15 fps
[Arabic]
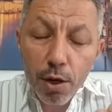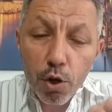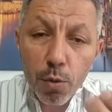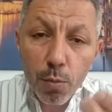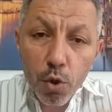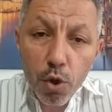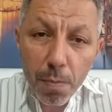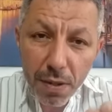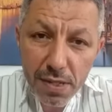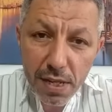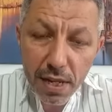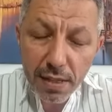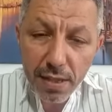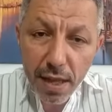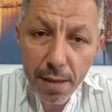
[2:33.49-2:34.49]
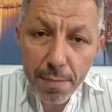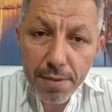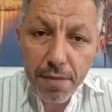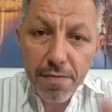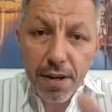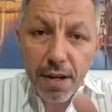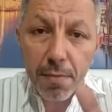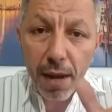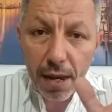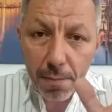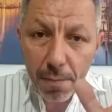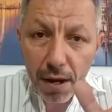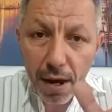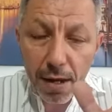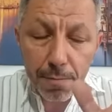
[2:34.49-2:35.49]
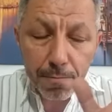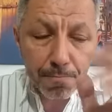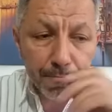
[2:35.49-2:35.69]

أمور بسيطة تفرق مع المرأة